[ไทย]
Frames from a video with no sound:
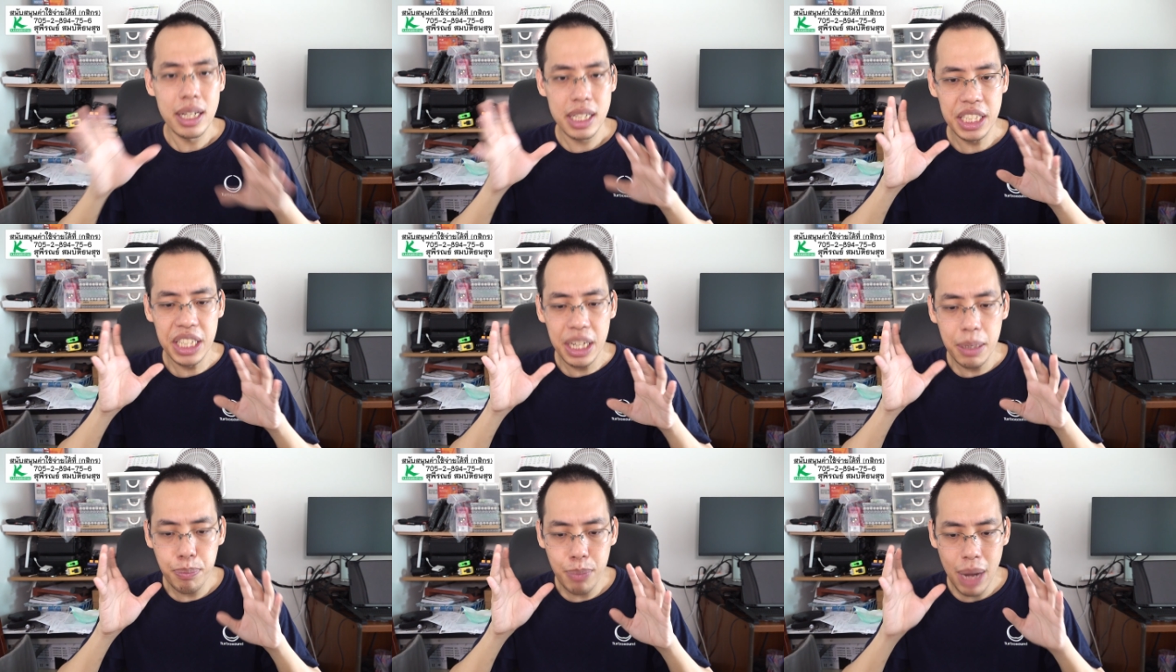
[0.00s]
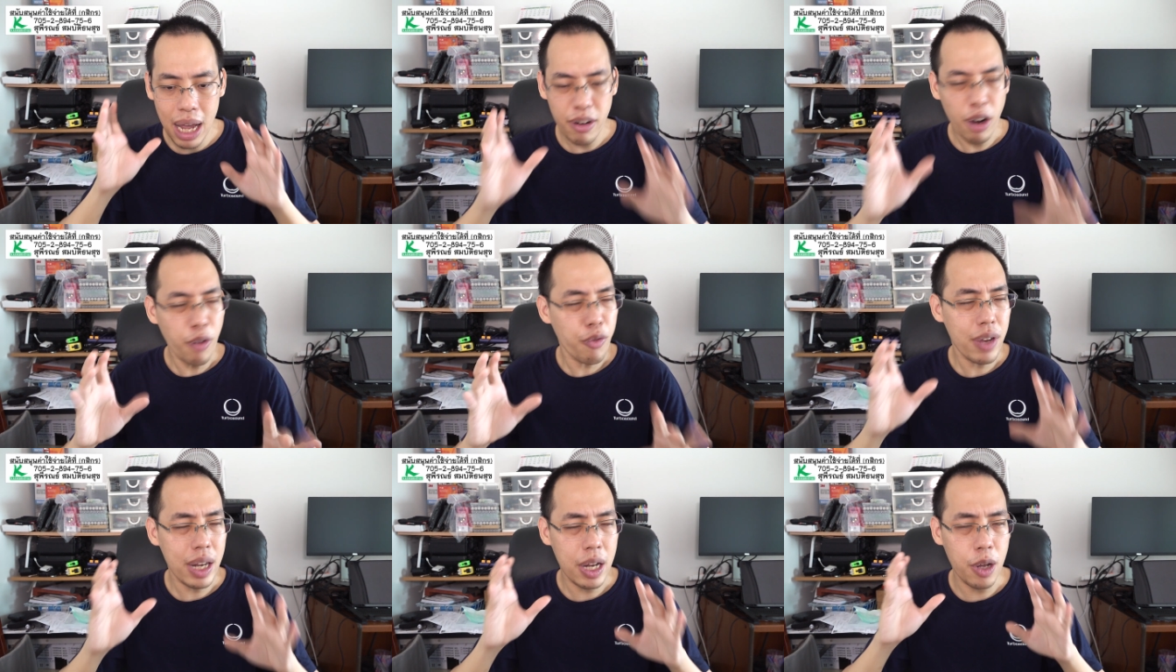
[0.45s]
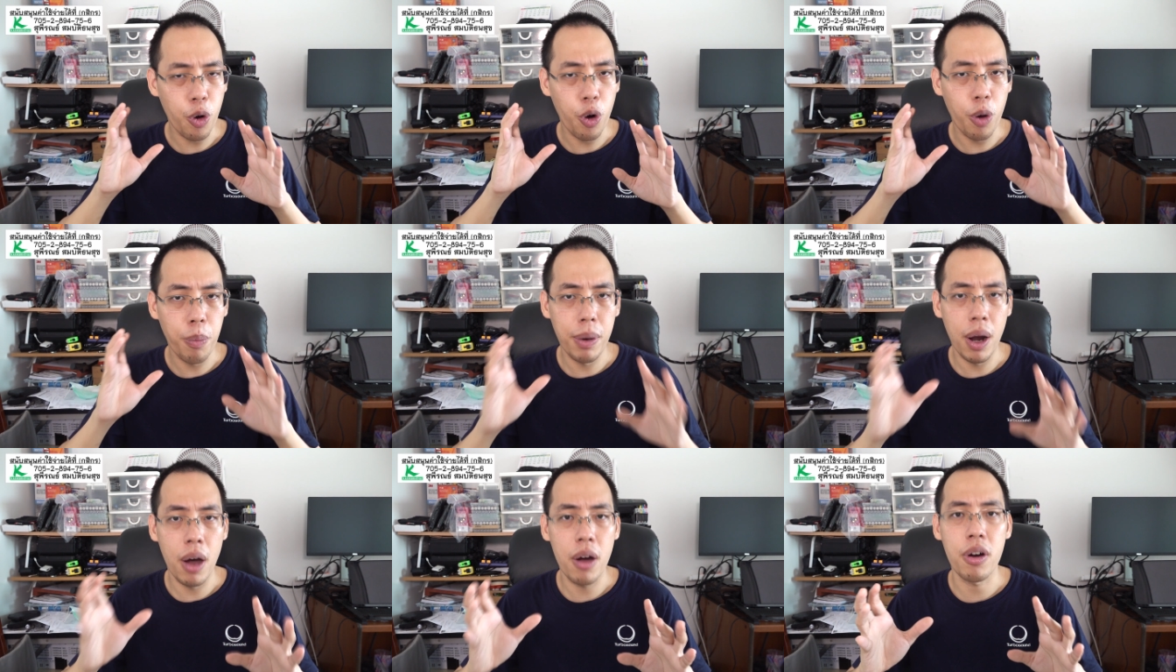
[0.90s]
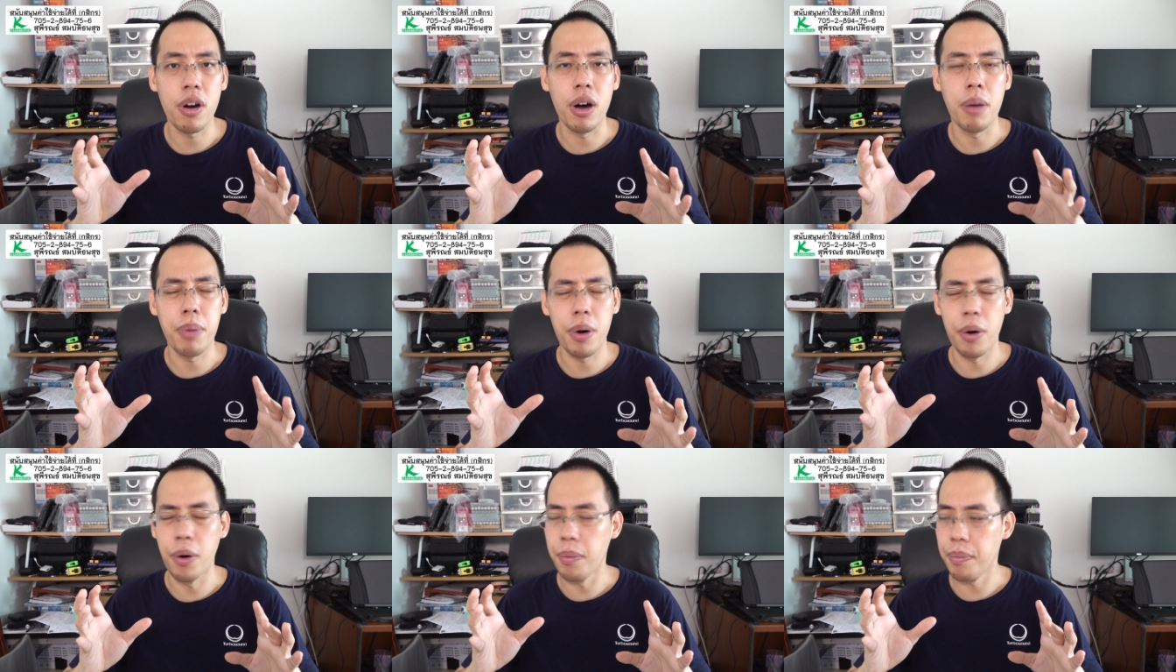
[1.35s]
ถึงแม้ว่าวิดีโอบล็อกของ
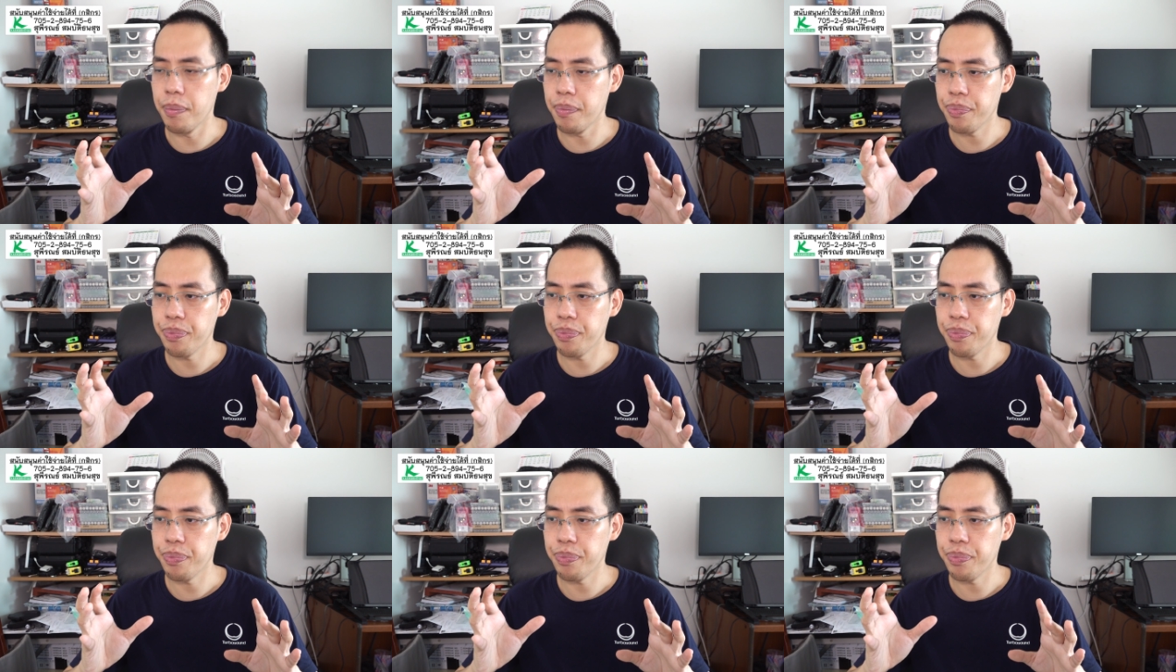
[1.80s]
ผม